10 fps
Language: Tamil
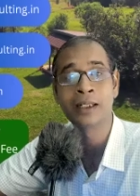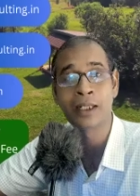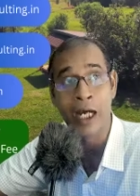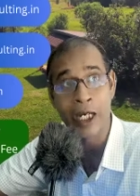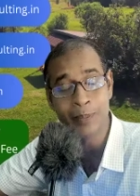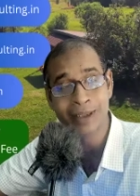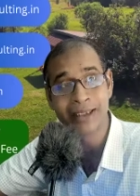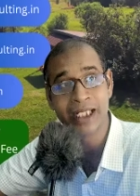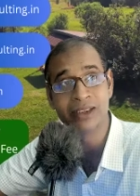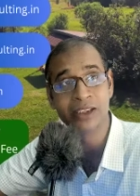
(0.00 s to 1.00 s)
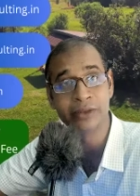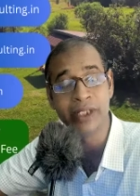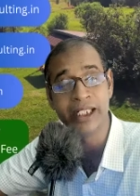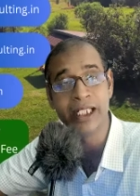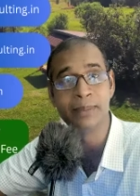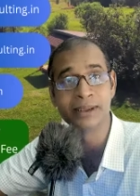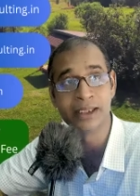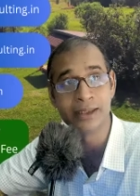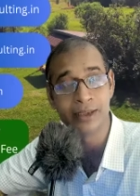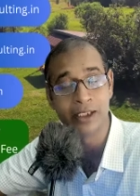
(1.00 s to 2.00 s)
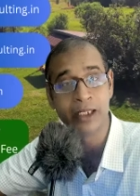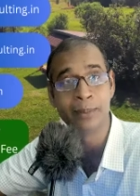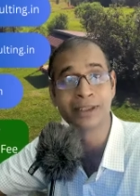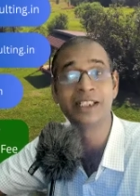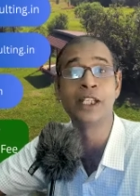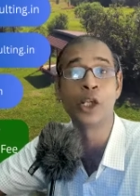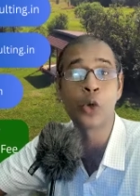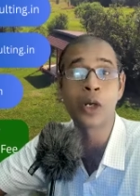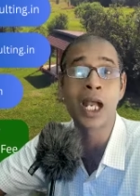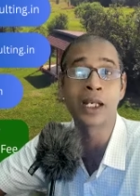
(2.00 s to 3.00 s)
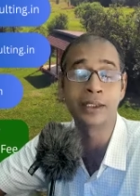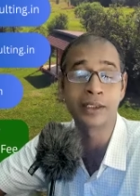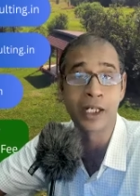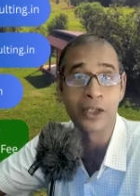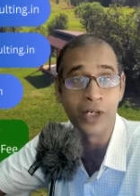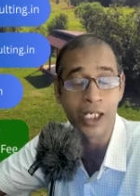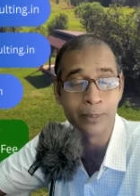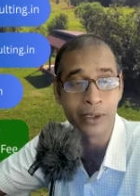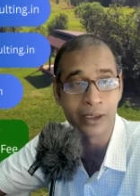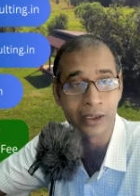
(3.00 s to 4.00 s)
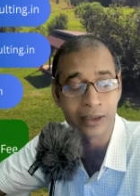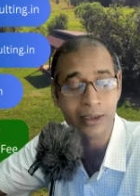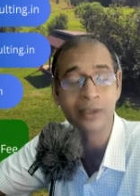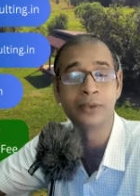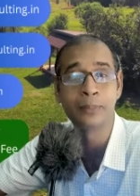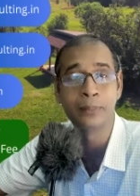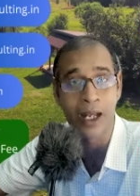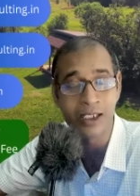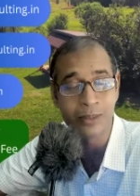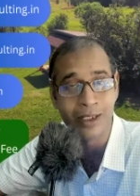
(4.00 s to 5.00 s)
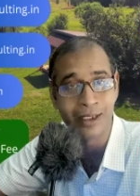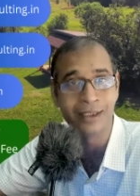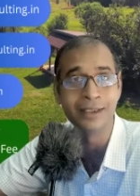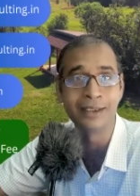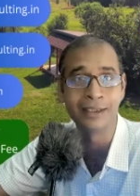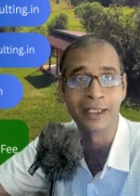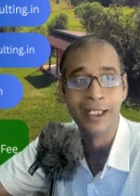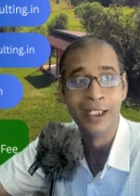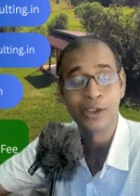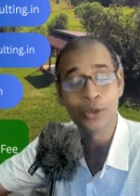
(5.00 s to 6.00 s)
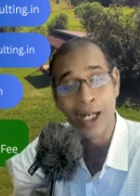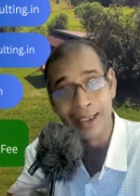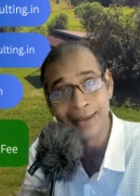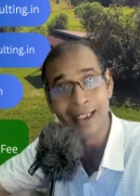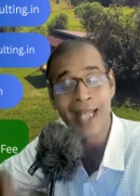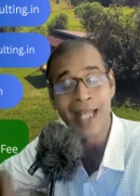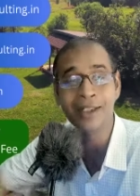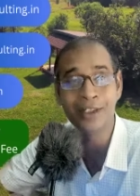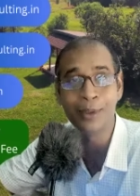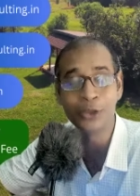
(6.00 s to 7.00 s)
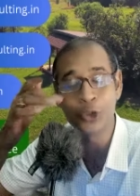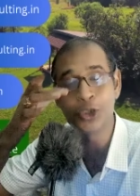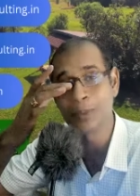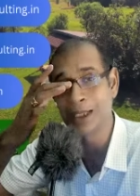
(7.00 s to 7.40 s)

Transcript: கார்பஸே வந்து டுவெண்ட்டி பர்சன்ட் தேர்ட்டி பர்சன்ட் எரோட் ஆகிறதுக்கான வாய்ப்பு இருக்குது பாசிபிலிட்டி இருக்குது ஸோ அந்த லாங் டேர்மை யோசிச்சு